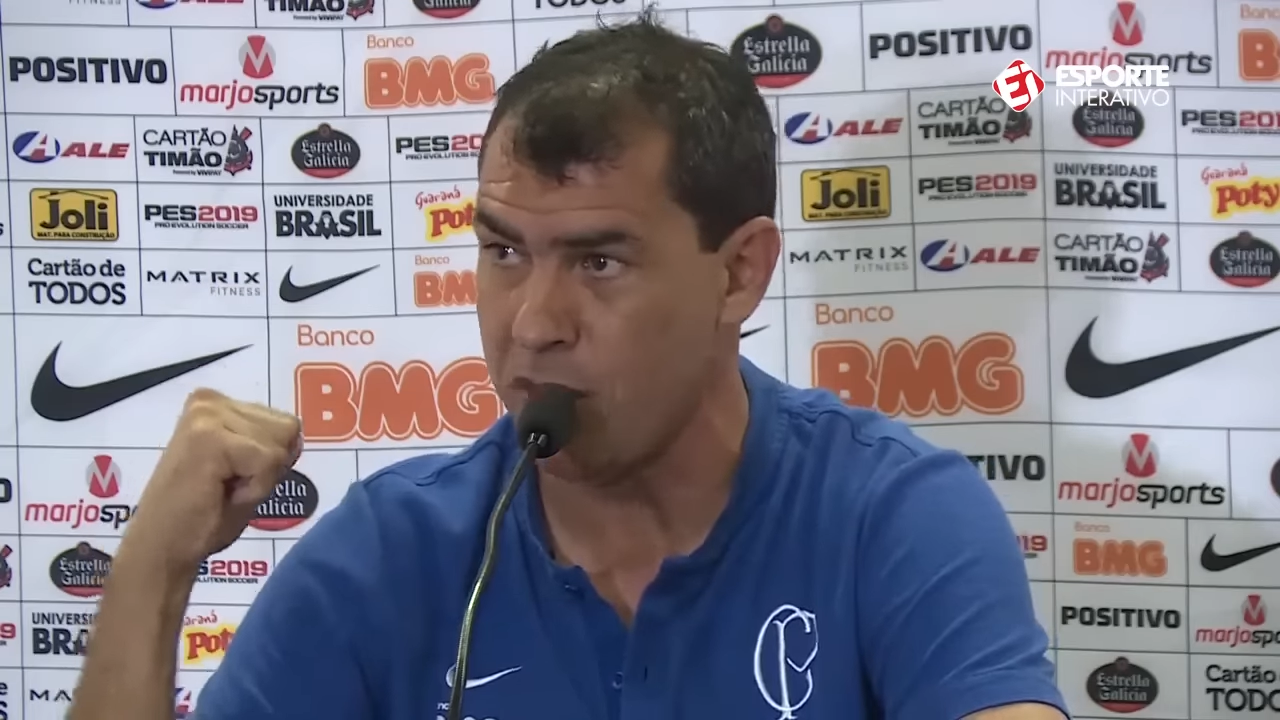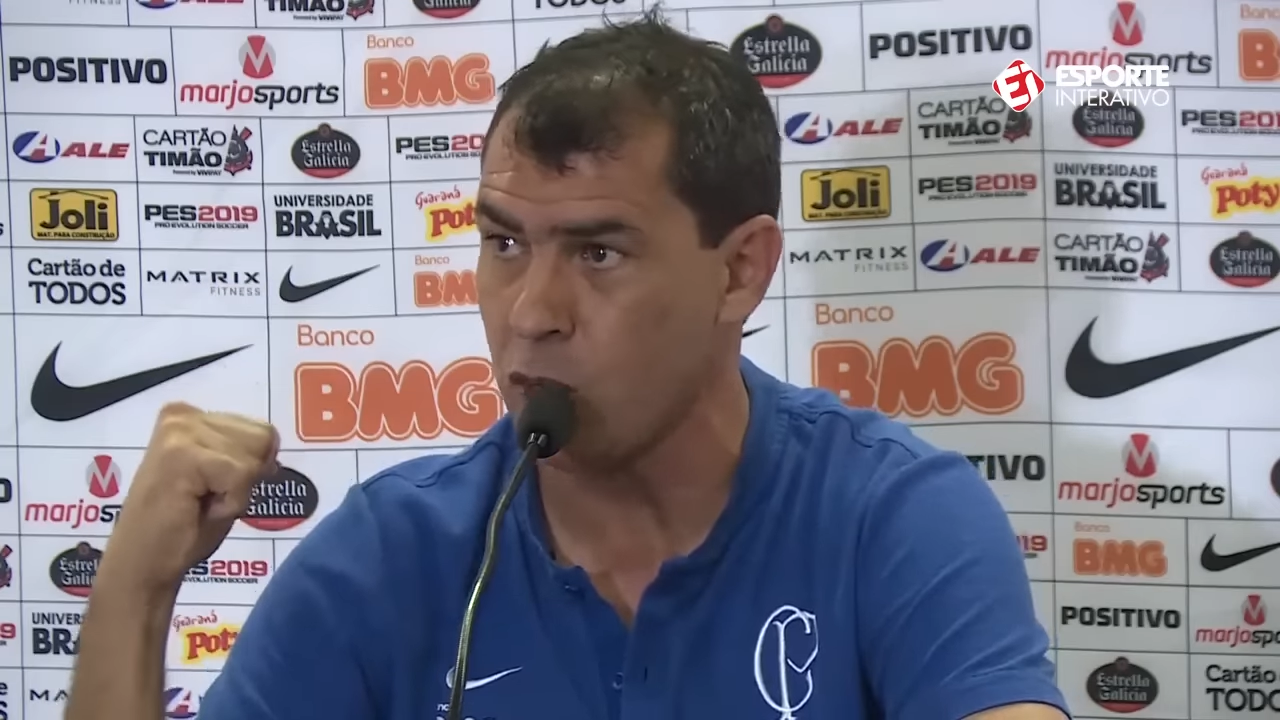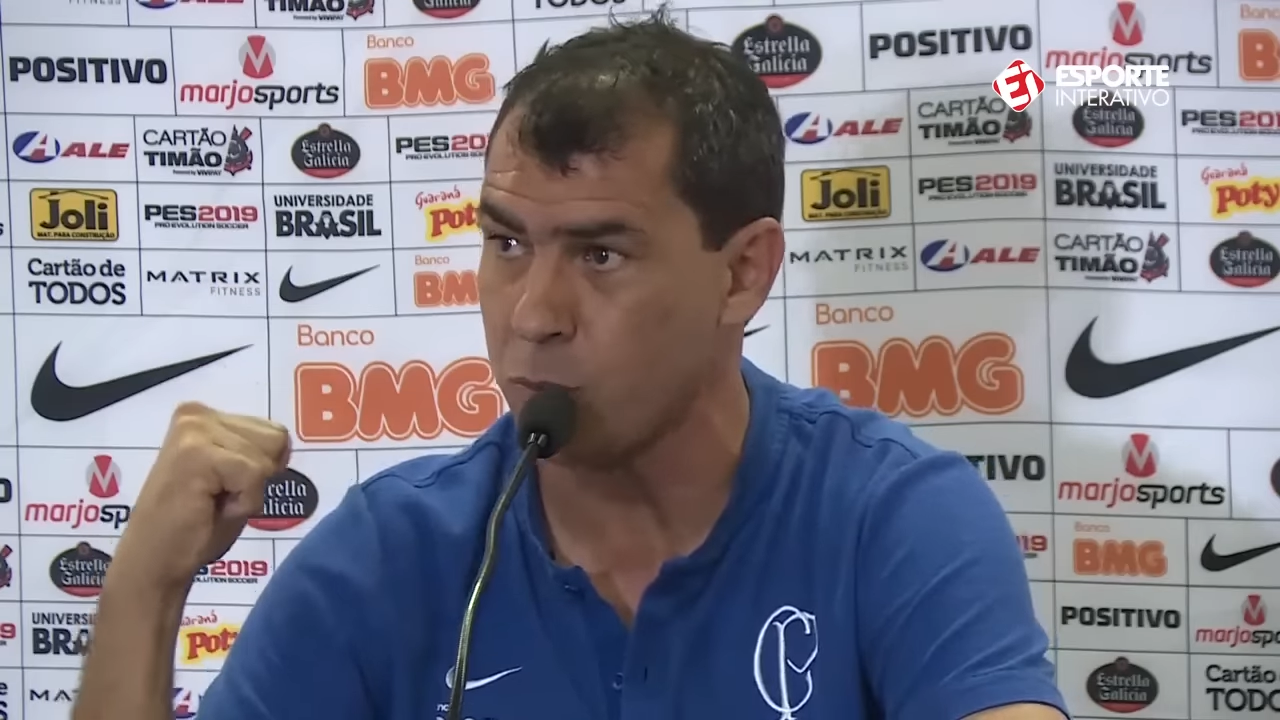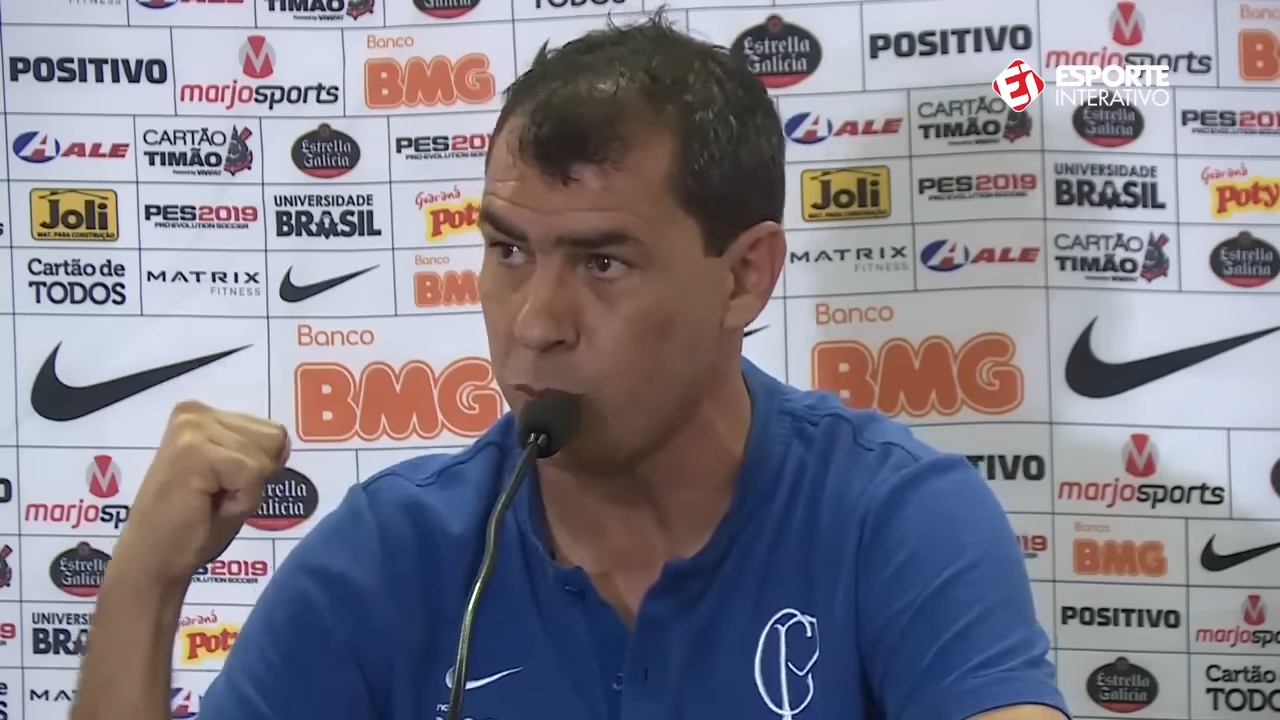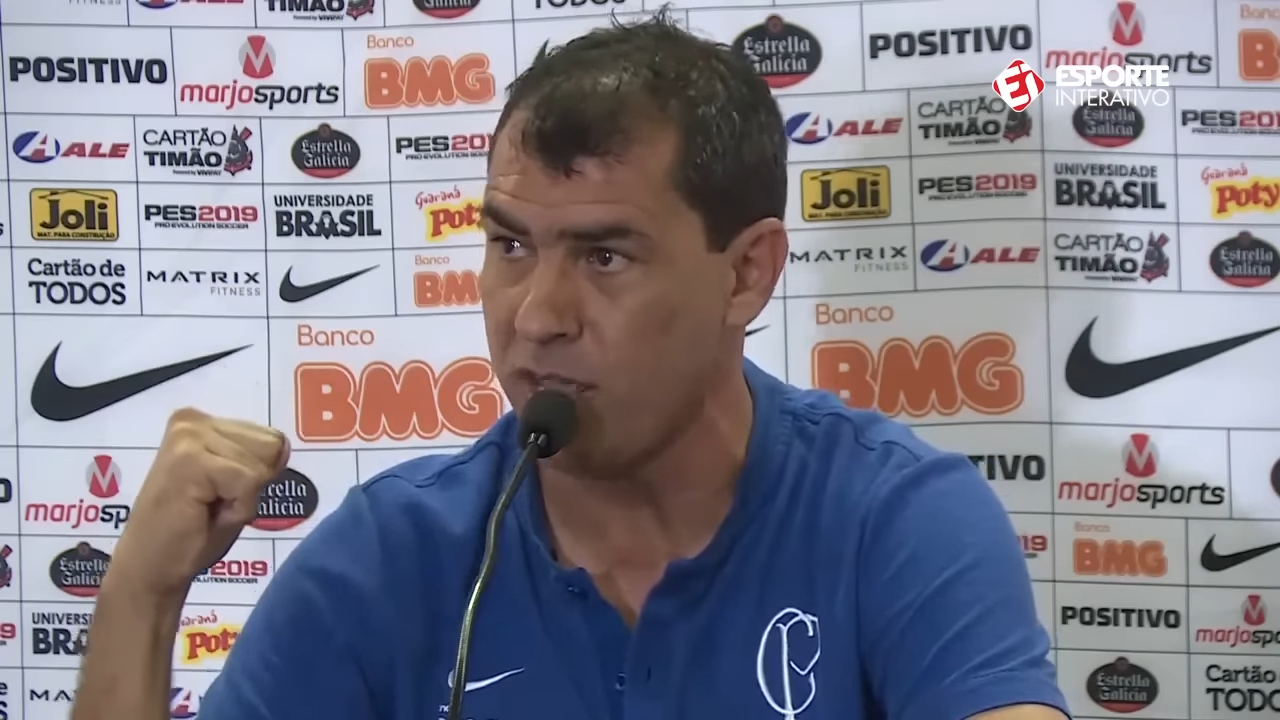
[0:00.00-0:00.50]

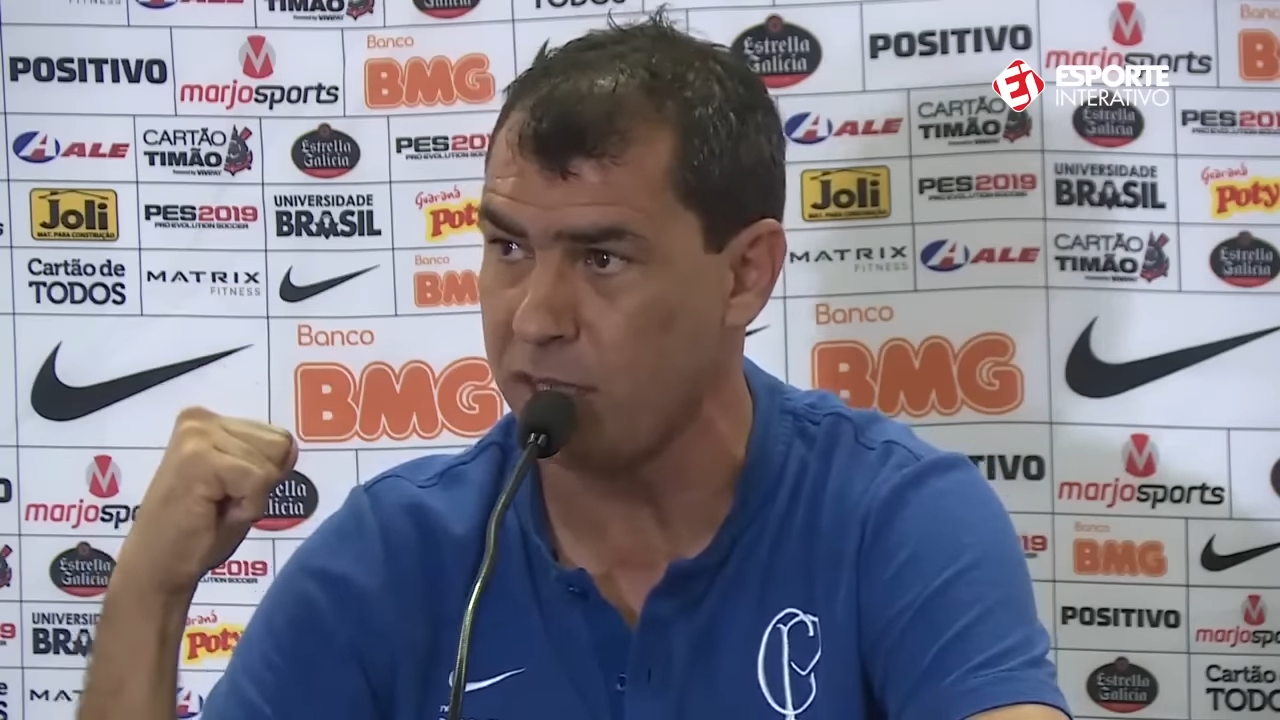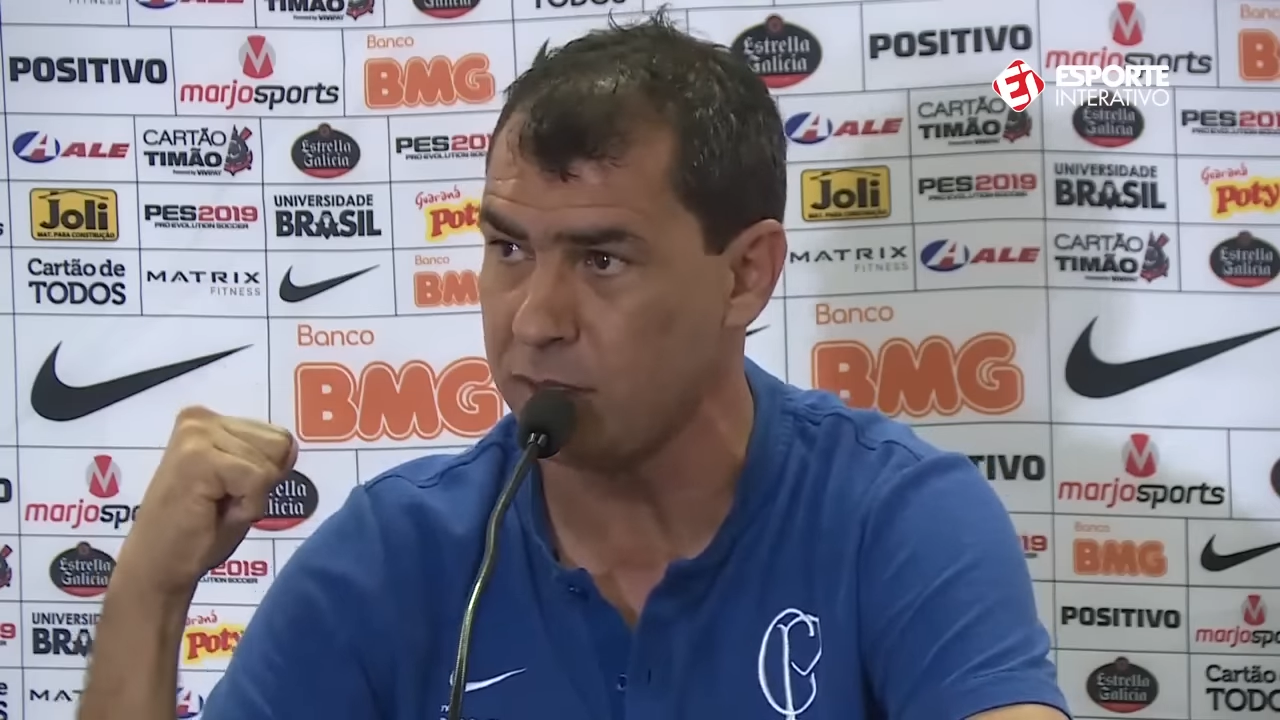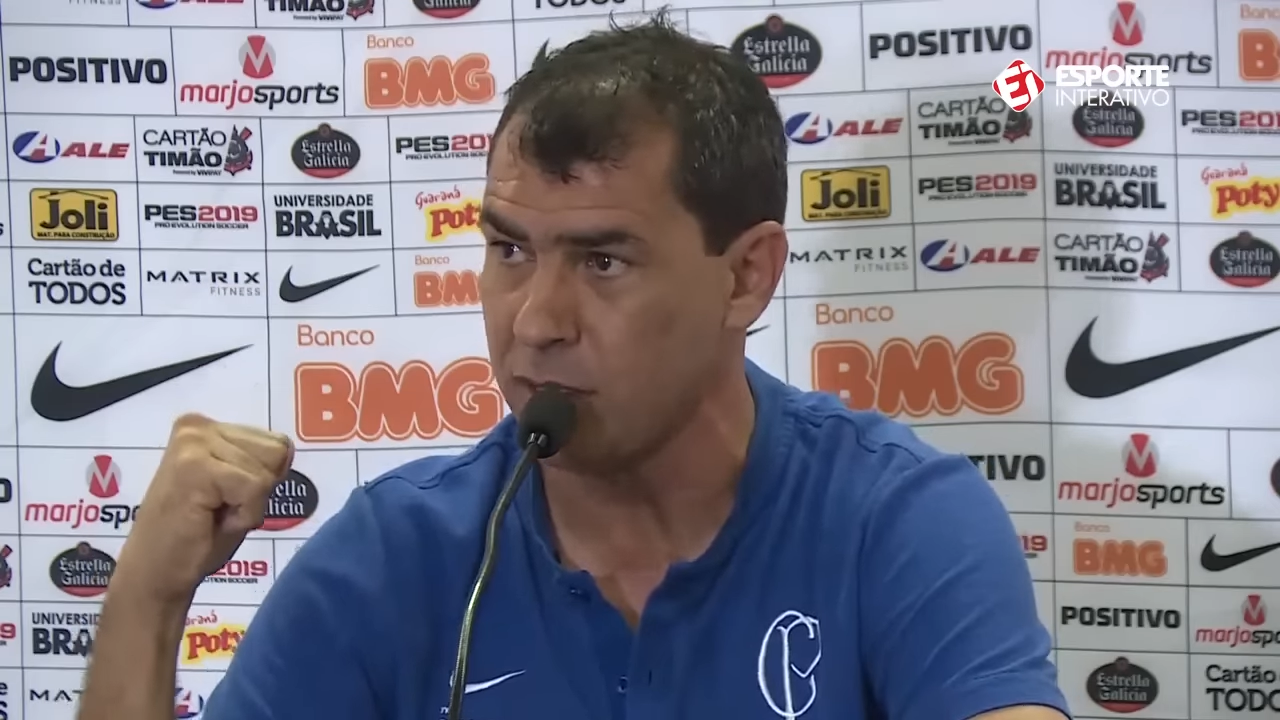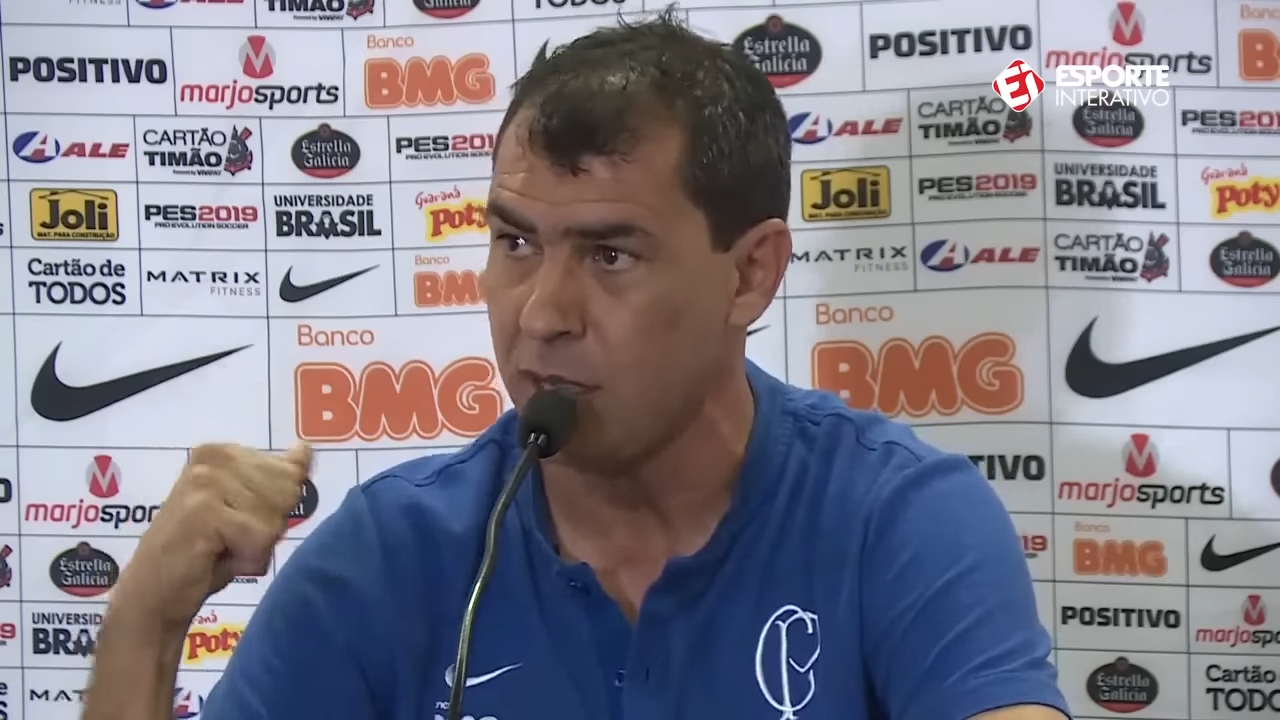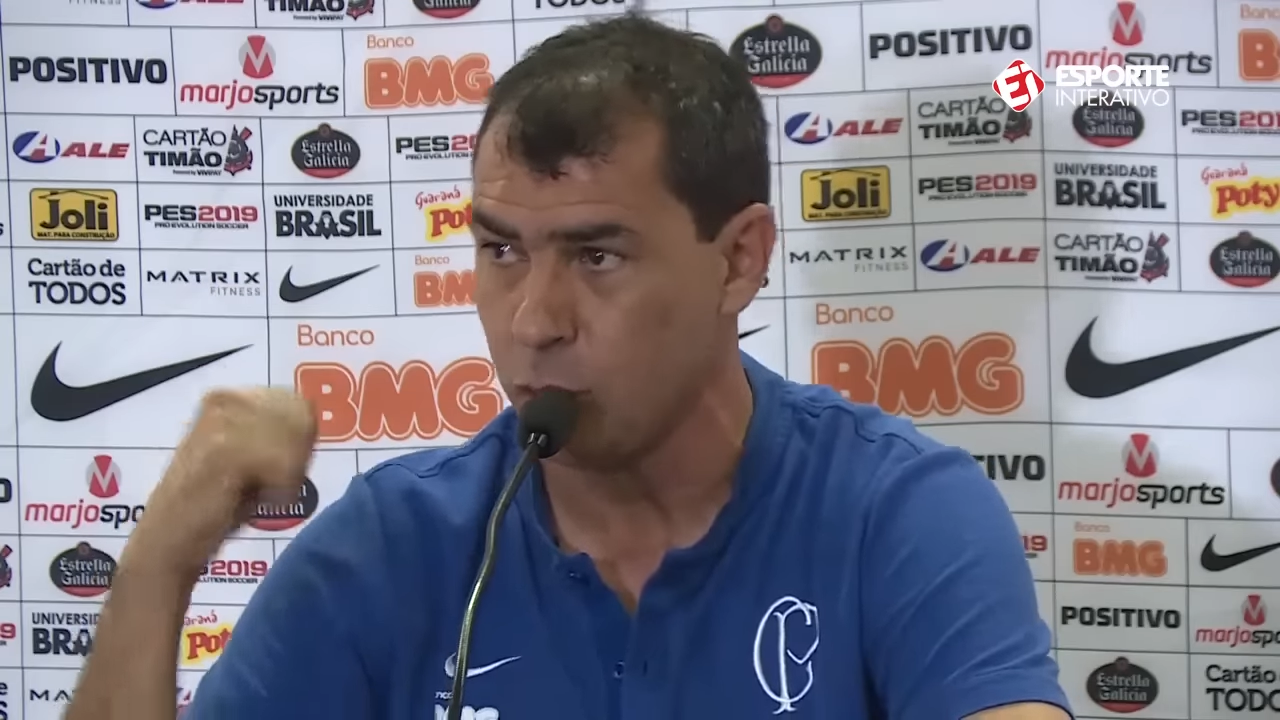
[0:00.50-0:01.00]
meio por
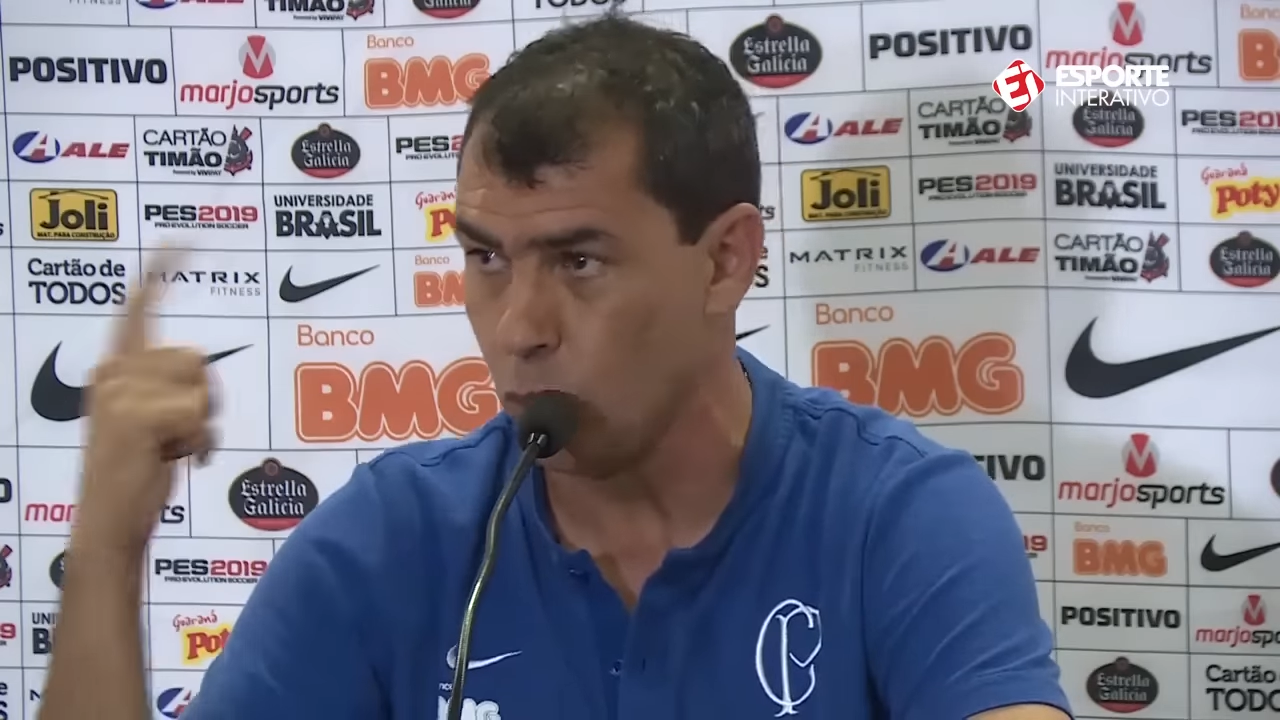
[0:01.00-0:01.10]
mês